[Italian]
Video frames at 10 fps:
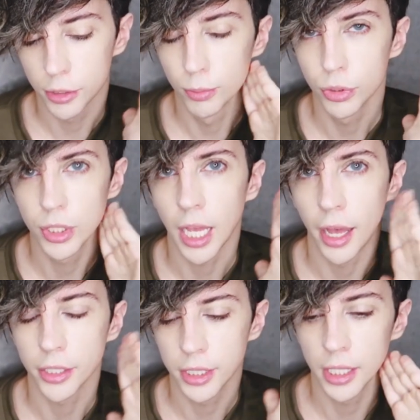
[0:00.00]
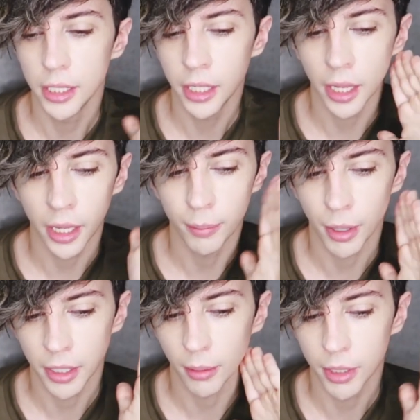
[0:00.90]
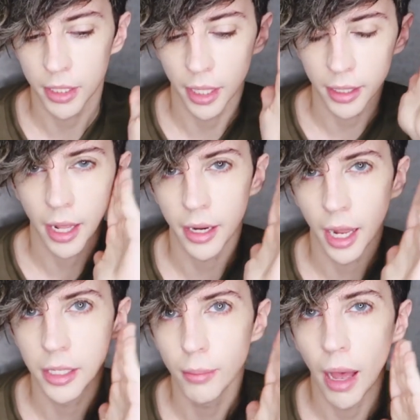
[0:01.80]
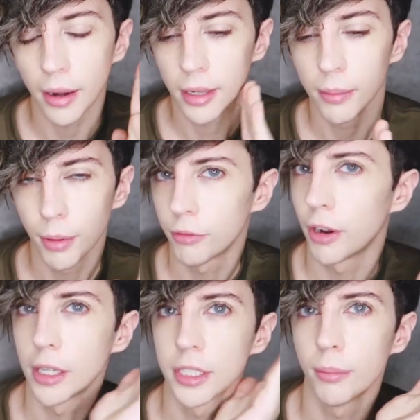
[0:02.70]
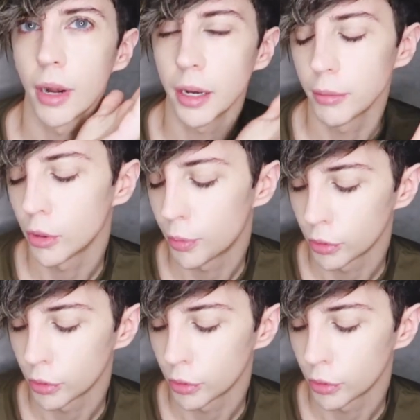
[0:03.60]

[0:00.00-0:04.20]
smussarseli e praticamente andare a limarli per farli sembrare meno